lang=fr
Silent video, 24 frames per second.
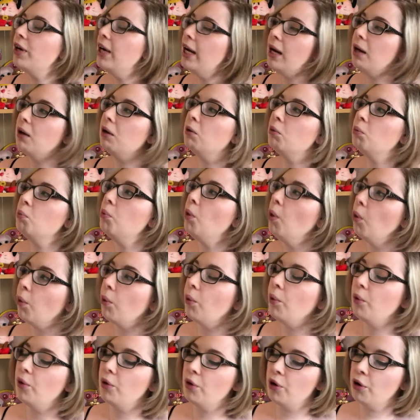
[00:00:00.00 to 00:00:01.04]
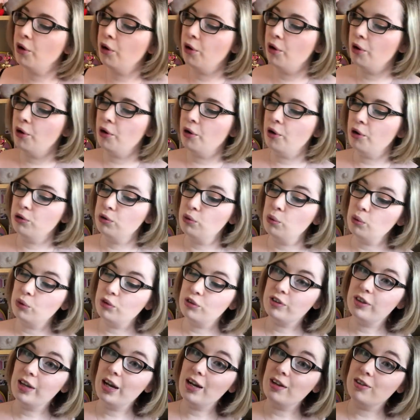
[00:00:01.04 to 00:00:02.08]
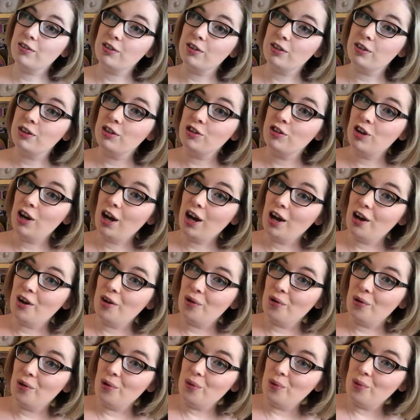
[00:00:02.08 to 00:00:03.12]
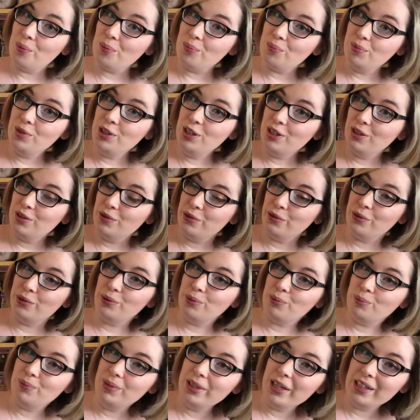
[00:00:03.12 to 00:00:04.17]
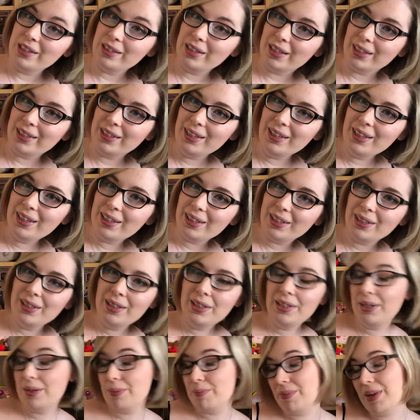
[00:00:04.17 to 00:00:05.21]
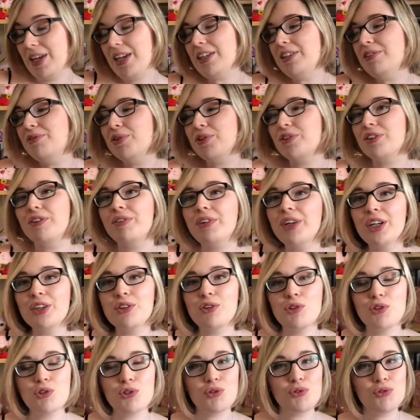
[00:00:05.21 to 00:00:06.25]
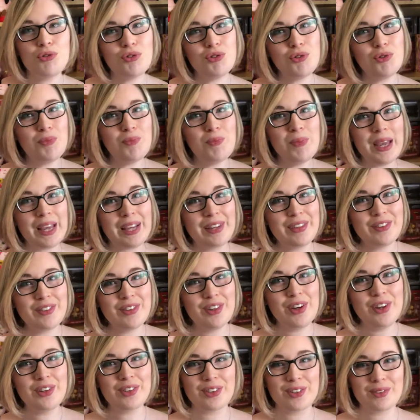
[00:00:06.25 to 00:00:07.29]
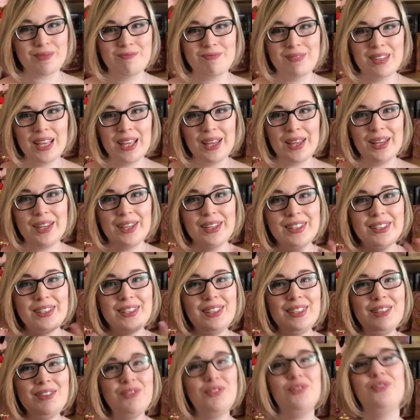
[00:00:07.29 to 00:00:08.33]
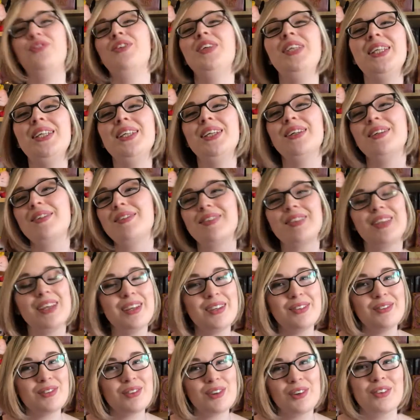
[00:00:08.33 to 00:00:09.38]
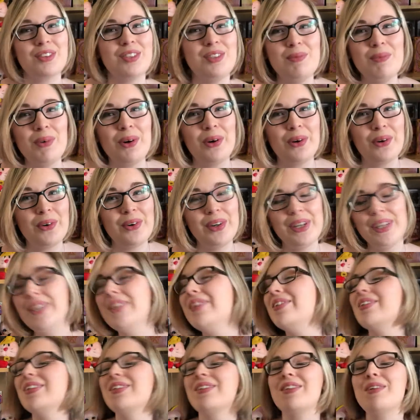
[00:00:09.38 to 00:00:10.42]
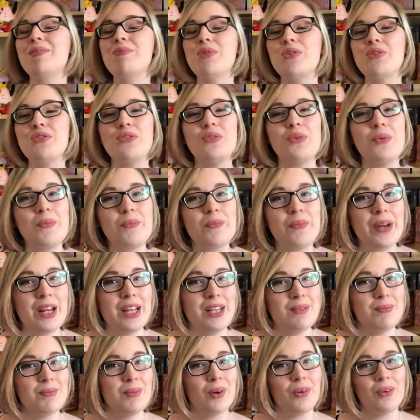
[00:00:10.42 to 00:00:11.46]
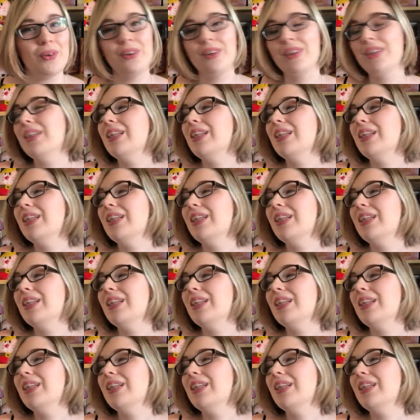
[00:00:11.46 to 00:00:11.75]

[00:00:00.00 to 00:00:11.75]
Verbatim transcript: voilà, bon, euh, donc ça, c'est déjà euh, mis euh, bien derrière. Mais il faut savoir que je suis une personne qui vit ses sentiments et ses émotions pleinement.